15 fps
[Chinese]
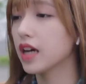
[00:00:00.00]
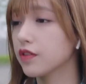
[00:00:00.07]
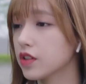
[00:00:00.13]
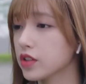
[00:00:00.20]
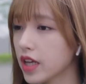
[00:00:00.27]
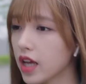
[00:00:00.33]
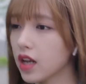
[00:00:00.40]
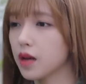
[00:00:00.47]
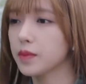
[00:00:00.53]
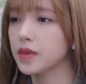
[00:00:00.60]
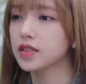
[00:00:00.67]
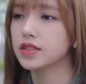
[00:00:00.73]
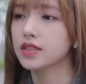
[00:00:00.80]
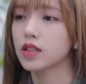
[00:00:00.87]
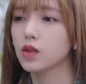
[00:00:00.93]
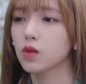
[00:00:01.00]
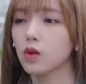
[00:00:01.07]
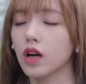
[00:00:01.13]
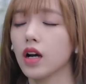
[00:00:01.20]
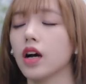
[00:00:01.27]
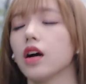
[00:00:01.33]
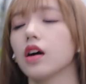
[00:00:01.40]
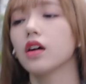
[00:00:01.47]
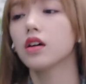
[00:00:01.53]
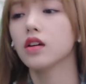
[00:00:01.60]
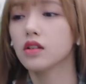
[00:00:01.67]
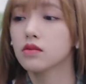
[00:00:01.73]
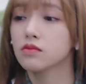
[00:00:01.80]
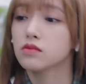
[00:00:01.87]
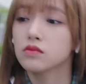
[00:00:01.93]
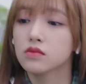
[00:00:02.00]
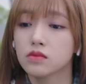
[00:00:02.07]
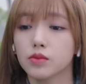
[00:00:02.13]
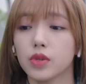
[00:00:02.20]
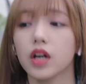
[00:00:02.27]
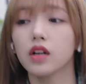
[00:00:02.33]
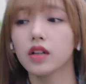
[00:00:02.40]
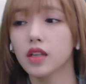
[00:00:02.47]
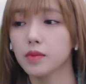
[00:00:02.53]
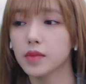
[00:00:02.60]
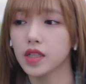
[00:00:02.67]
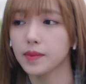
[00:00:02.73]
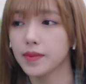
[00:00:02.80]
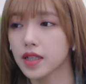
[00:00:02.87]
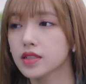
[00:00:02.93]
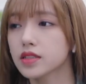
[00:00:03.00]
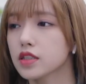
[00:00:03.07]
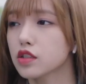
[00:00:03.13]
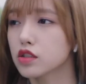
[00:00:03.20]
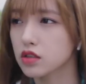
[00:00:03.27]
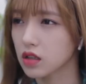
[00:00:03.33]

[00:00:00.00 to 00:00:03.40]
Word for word: 么大风大浪没见过？你不要和他们一般见识